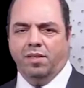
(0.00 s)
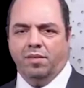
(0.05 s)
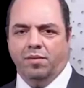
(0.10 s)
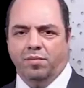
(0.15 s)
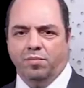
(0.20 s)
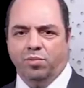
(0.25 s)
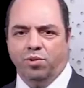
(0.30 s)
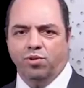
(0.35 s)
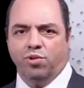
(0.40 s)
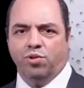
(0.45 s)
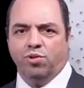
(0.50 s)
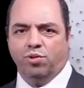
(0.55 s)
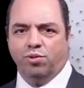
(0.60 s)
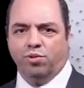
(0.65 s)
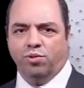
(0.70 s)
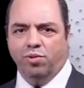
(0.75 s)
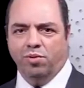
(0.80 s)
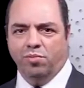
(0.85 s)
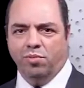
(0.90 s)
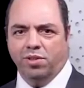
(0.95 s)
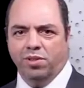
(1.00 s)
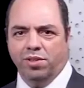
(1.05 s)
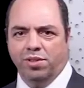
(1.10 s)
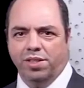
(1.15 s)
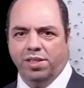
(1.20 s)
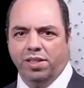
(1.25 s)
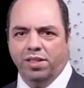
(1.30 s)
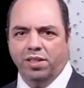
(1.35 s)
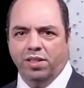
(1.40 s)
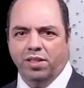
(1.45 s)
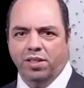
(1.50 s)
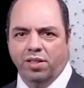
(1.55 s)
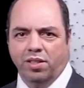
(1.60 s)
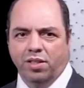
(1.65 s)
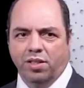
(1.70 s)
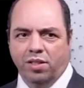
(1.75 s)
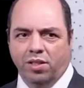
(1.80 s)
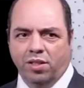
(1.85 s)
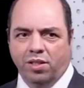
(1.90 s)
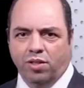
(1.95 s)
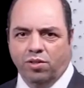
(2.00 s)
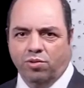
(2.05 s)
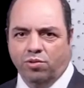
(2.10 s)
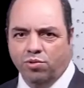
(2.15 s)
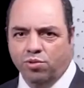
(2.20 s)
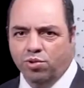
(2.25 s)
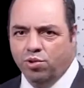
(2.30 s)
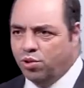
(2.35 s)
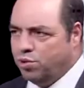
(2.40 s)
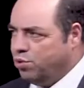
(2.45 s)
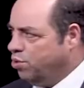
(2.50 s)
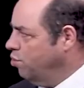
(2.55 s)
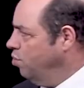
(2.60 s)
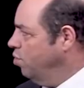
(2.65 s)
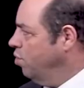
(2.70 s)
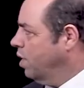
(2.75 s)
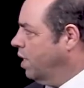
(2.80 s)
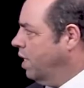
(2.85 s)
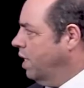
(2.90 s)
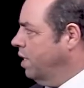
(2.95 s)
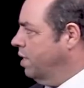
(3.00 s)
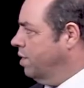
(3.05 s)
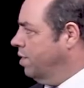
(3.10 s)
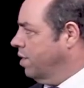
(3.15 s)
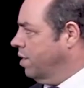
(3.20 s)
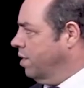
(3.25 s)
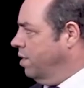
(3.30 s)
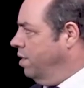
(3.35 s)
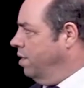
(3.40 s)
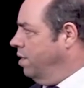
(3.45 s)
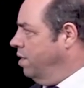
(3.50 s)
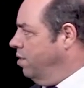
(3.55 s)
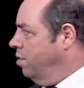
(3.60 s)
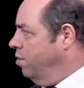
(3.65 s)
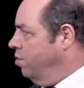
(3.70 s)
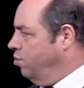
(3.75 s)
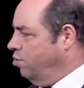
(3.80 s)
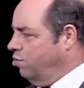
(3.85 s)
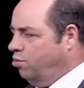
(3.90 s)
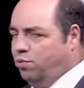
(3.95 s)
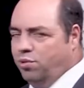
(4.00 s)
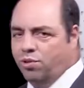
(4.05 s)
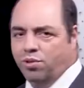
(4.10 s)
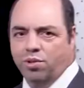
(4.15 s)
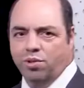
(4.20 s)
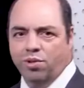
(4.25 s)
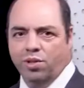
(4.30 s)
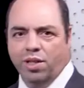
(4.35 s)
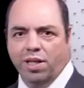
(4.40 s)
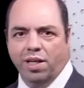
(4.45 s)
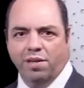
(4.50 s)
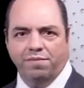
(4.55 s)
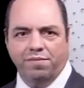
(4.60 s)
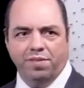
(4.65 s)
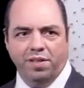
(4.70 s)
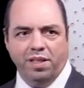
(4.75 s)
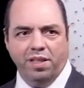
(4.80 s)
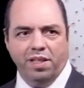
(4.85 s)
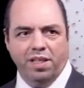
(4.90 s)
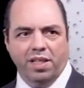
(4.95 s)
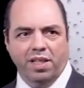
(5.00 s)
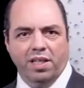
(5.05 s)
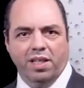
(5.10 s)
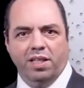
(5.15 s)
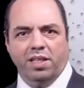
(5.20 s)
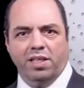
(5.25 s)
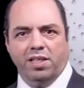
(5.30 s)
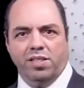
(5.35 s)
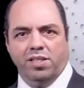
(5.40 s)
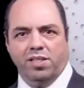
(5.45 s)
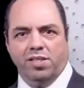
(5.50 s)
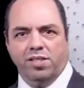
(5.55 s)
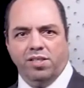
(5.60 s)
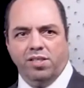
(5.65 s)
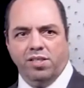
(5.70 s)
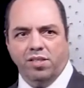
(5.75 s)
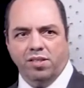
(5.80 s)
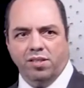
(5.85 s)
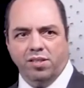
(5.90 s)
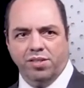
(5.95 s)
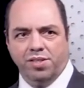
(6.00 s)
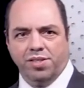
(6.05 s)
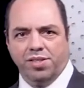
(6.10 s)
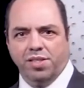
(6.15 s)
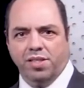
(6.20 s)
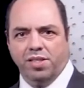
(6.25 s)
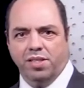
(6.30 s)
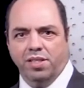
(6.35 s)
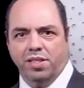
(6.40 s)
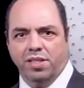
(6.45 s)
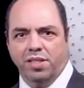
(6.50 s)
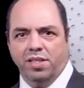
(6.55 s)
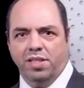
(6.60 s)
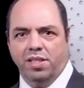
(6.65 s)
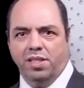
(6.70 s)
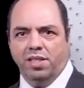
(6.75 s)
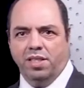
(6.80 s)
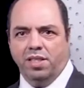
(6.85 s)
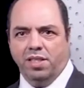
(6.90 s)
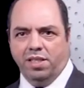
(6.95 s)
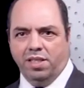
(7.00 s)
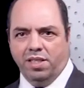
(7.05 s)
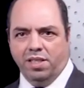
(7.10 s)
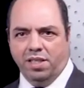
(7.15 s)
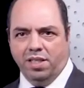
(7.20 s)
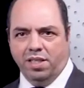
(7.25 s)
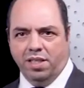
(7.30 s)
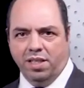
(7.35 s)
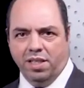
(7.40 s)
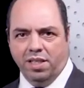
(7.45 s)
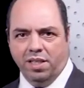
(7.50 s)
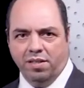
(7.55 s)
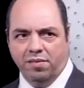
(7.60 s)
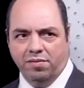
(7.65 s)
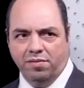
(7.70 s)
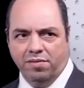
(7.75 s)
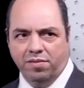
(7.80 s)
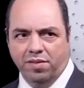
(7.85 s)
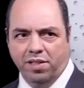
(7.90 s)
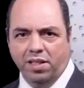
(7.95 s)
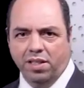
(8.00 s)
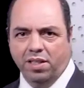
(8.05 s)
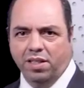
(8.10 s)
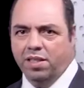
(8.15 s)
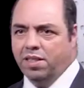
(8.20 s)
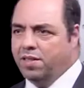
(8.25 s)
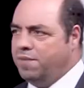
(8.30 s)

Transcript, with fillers: Euh, bonjour tout le monde. Toujours dans le cadre euh, de la filière sciences et euh, vie,